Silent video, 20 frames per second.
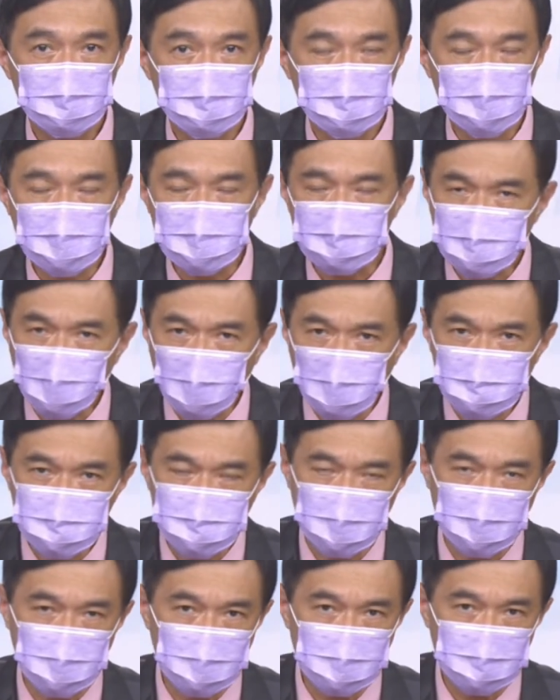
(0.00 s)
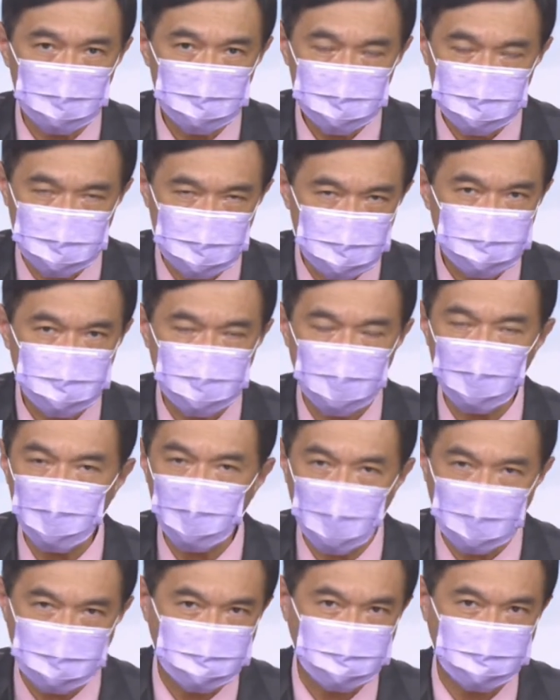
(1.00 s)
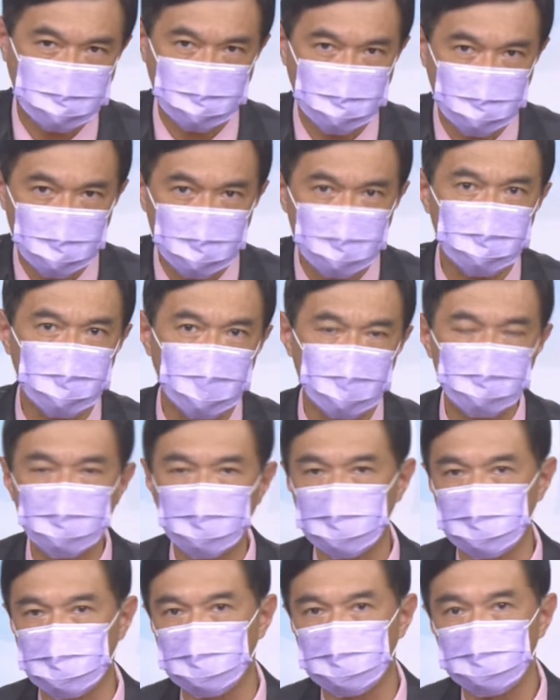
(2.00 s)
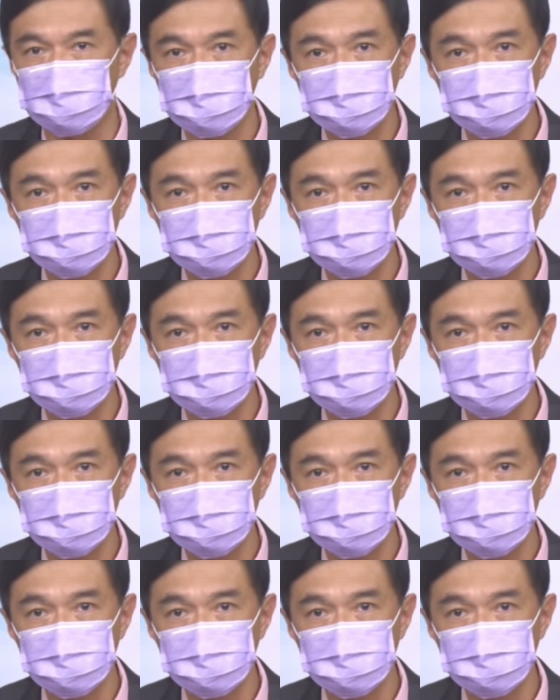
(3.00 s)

你动辄几千万、几亿在做的，